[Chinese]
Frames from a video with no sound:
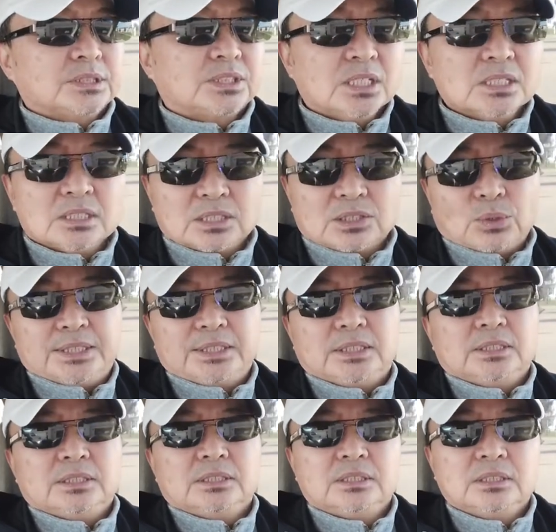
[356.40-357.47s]
政治团
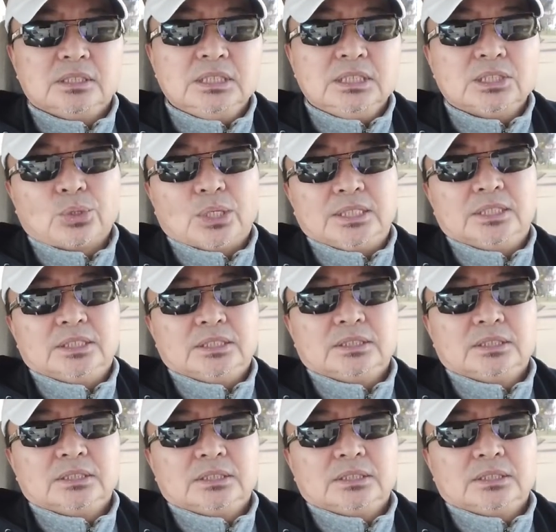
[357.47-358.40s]
体、利益团体，